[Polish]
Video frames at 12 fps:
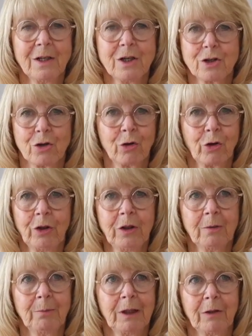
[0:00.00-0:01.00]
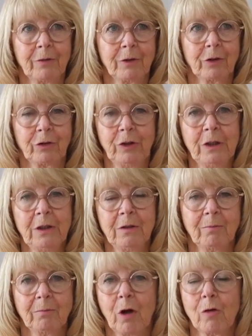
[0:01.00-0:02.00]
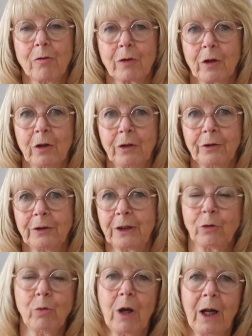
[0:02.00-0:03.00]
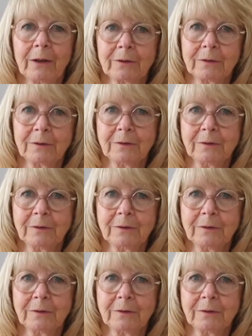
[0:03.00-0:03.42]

możesz uczynić rysunek pięknym dziełem sztuki.